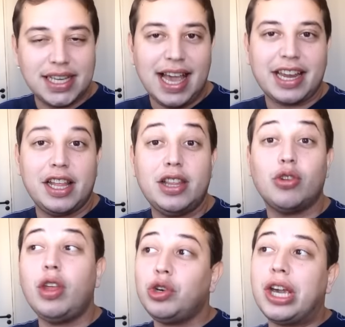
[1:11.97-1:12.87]
Vocês acreditam?
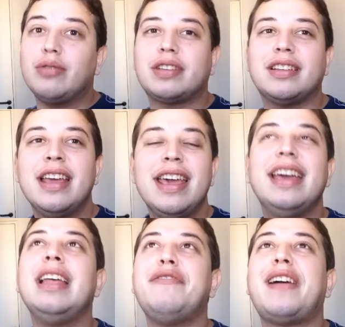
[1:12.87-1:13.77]
Quando eu chego nos cantos,
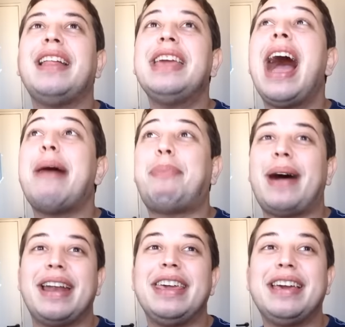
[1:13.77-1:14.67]
Renan, fala de
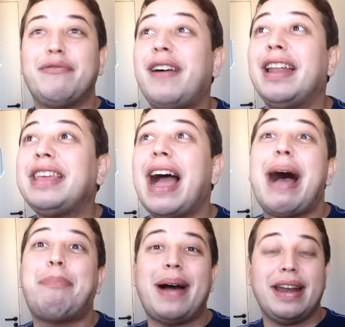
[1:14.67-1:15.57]
rapariga, fala de
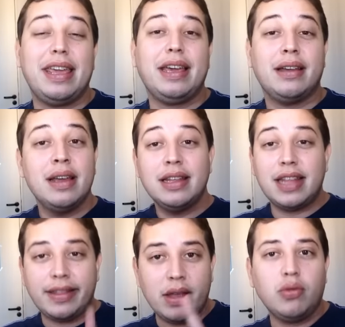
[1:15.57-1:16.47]
rapariga.
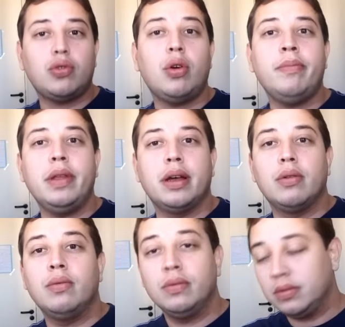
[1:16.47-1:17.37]
Não é nem os homens, não.